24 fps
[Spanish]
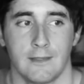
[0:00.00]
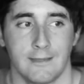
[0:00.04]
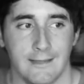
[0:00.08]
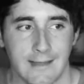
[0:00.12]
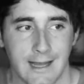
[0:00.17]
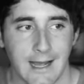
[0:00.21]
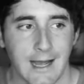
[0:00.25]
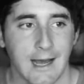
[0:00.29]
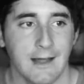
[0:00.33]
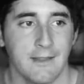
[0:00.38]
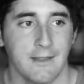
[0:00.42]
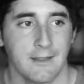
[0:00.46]

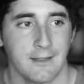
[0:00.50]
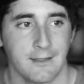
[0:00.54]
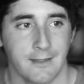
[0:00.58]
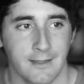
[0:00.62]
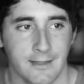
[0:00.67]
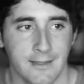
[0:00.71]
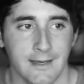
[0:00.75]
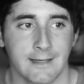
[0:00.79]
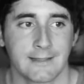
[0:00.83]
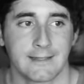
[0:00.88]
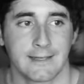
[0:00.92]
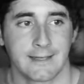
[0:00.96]
Deja de
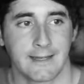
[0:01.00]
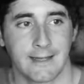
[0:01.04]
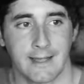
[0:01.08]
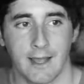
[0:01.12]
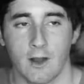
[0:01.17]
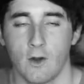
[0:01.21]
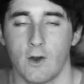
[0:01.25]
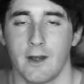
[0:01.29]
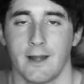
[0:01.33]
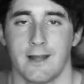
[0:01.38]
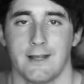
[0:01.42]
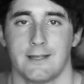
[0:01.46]
decirte que
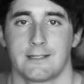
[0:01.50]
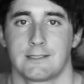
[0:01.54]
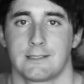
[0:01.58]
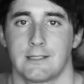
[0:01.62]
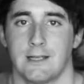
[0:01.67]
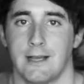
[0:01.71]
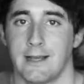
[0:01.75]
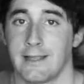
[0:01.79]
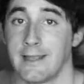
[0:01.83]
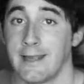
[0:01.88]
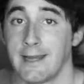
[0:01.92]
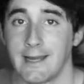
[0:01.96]
ya lo
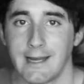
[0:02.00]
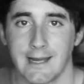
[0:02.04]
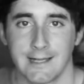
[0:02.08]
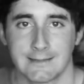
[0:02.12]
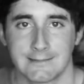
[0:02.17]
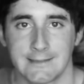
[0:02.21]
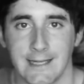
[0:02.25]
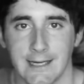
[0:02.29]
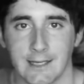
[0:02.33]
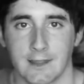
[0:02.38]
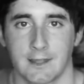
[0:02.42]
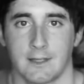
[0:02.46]
harás, ayer
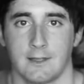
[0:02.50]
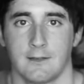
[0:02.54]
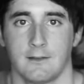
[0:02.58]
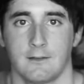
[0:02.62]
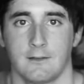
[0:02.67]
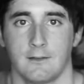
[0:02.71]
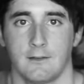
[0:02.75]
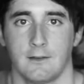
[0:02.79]
era tarde,